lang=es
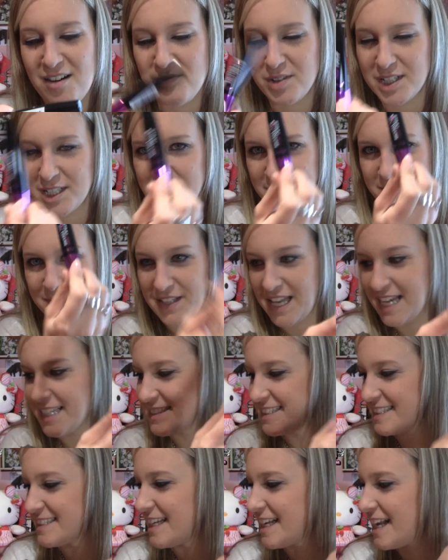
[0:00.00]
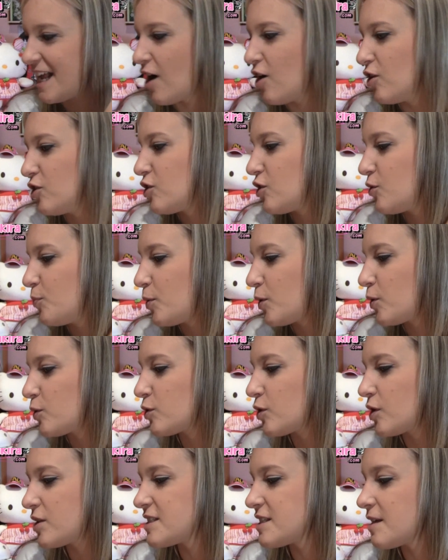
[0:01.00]
Bueno, este sería otro
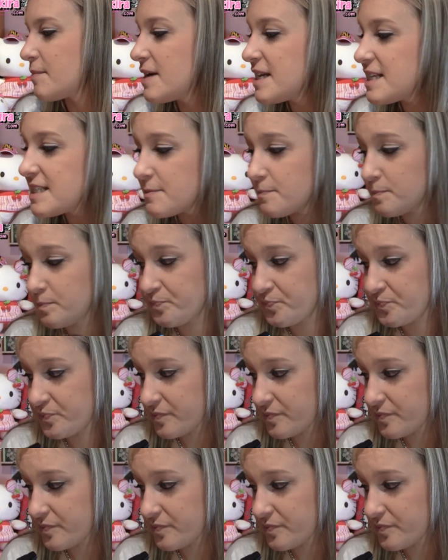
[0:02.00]
producto de este mes.